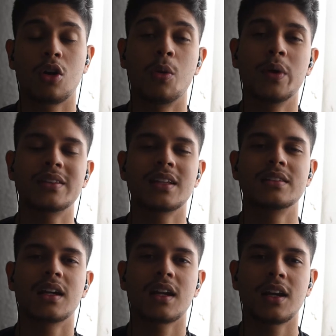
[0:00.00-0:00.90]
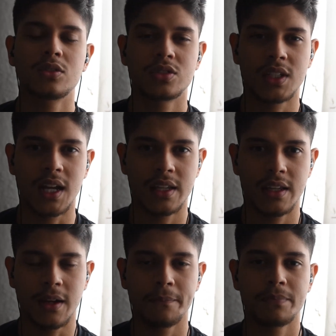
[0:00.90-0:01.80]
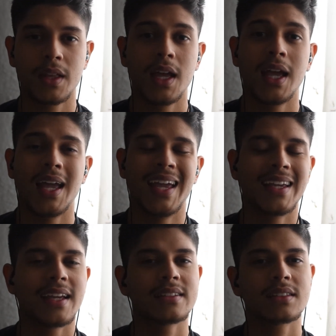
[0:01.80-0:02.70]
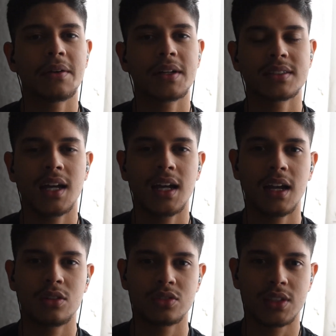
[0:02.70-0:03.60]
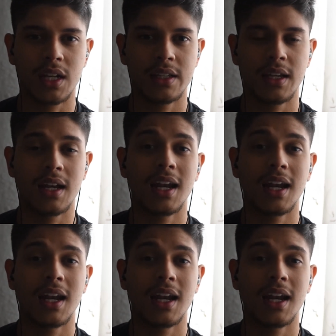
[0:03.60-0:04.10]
cómo entender la nostalgia. ¿En qué está basada la nostalgia?